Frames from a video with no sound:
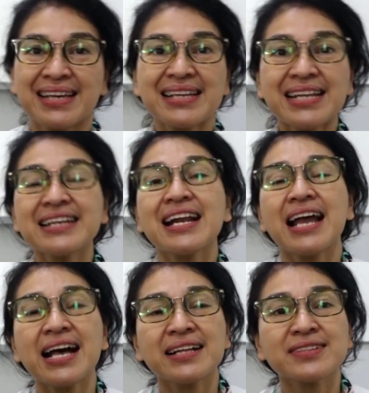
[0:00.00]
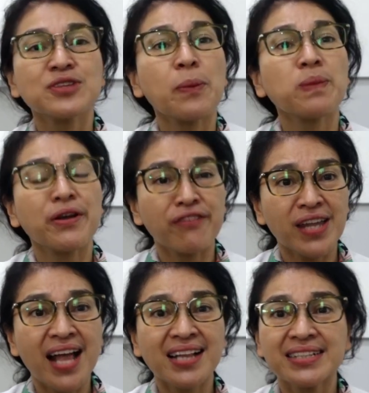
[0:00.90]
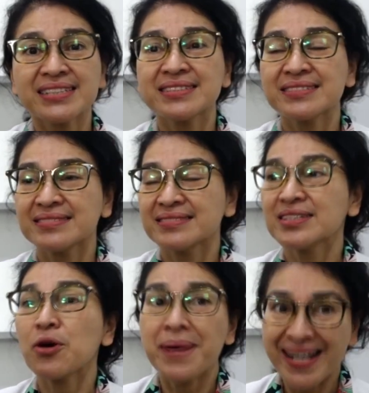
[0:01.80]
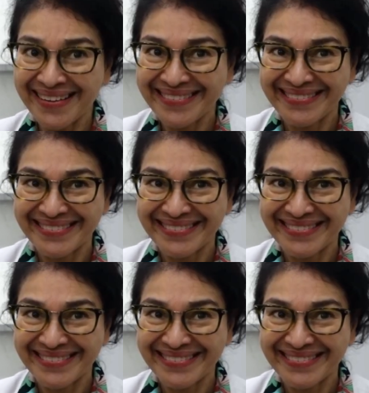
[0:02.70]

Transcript: ini adalah top referral Jawa Barat.